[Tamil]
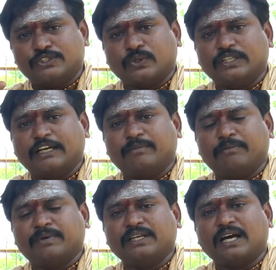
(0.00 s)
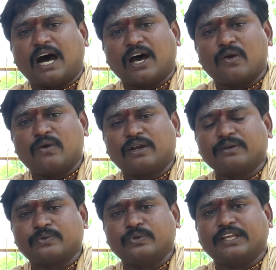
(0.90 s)
ஜோதிடம் என்பது அருளுடன்
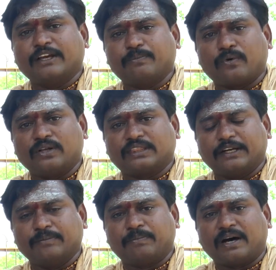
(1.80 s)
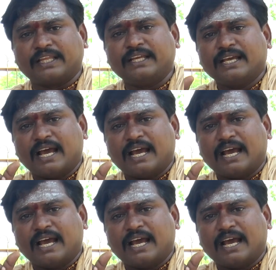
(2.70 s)
கூடிய பொருள் தேடும் பாதை